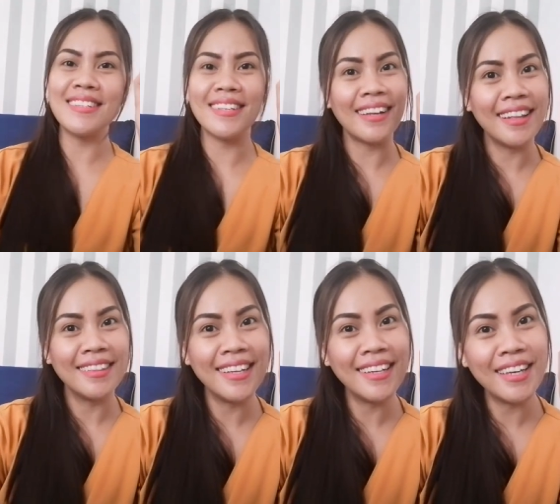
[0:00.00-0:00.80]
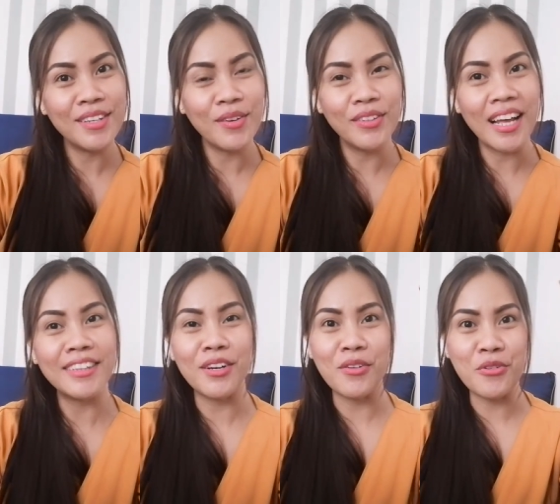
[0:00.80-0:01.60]
dahil sa trending ngayon
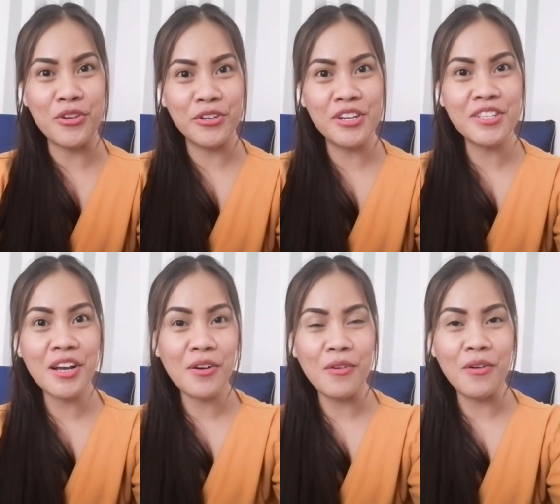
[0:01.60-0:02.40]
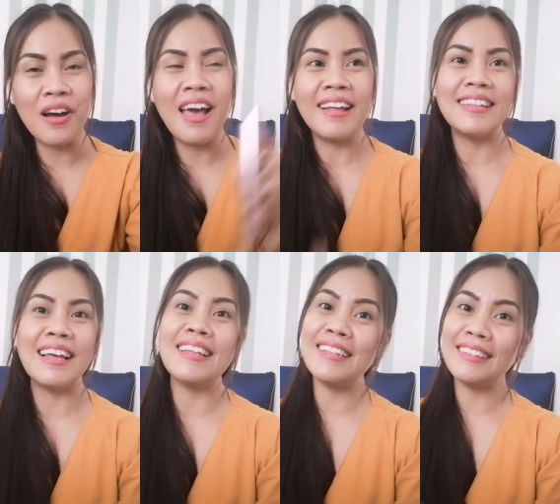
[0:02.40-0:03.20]
at ako curious ako
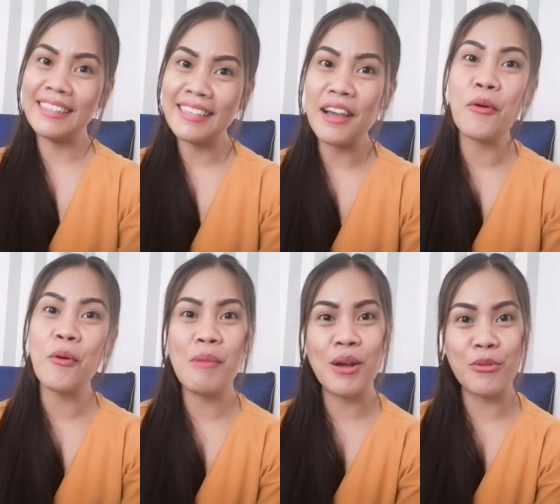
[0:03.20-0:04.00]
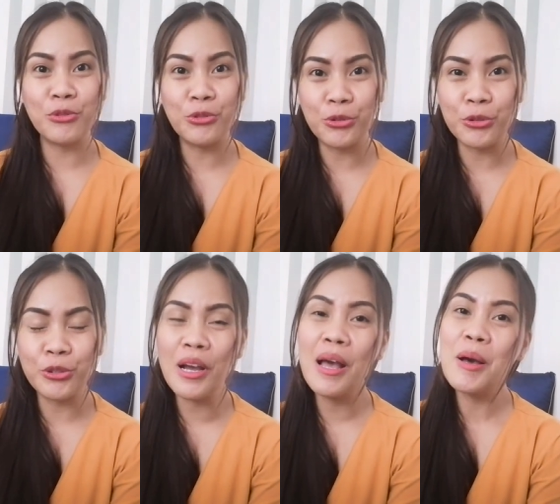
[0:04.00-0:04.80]
dahil hindi ako
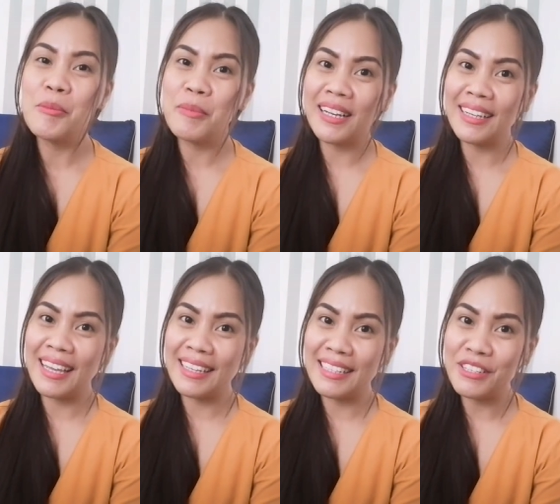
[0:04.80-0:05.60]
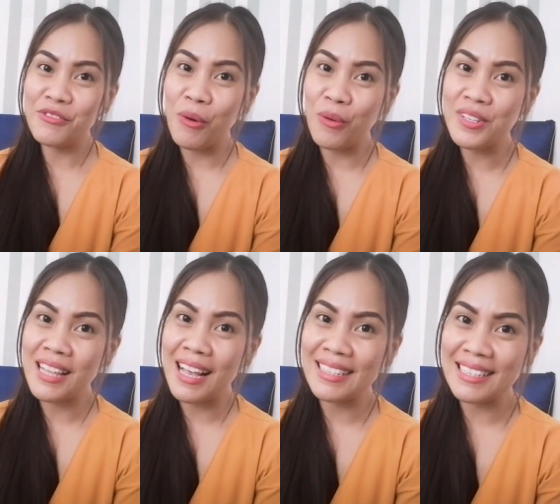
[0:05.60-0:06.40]
marunong maglagay din ng
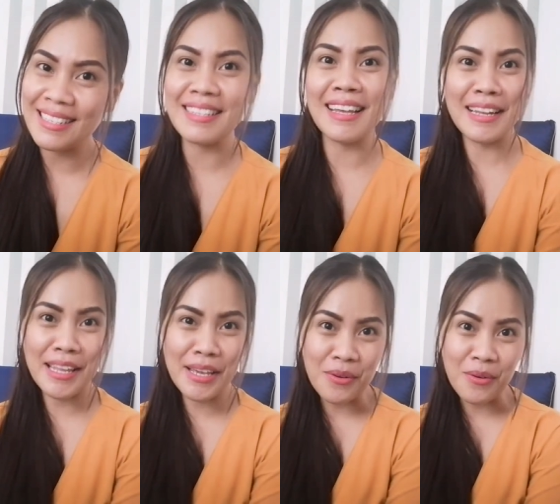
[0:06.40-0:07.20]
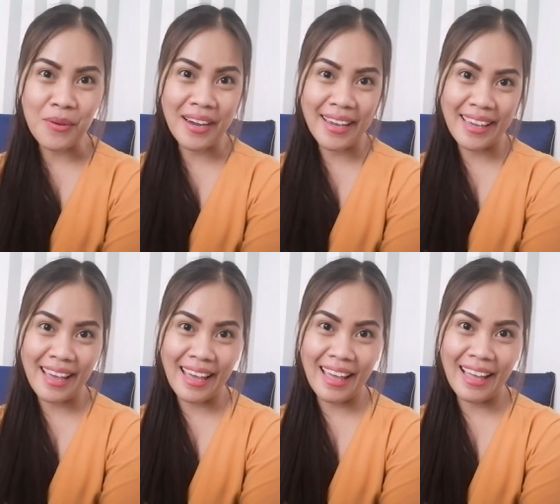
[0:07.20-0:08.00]
false lashes sa sarili ko
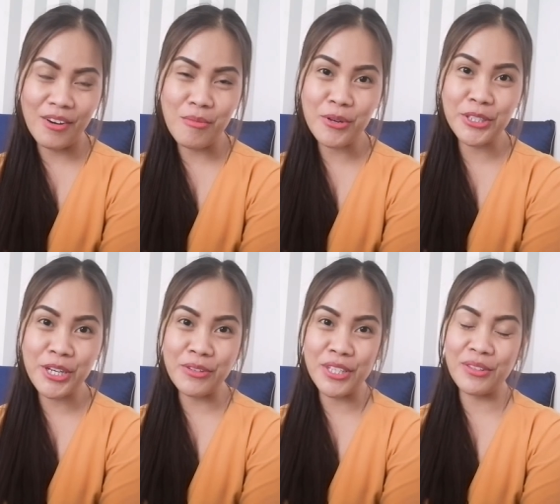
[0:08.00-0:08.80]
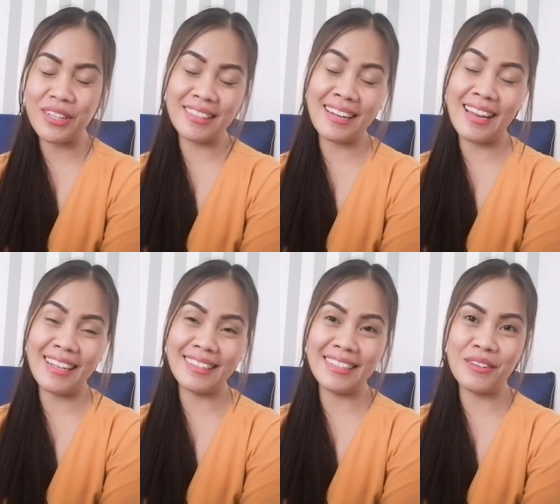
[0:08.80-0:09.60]
kaya umorder ako nito Nag-try
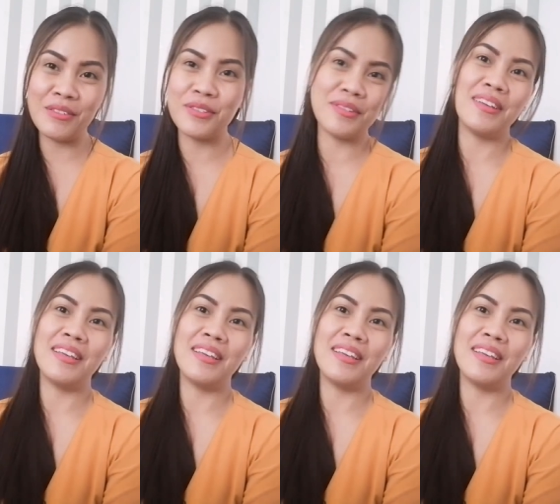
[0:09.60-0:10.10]
lang din ako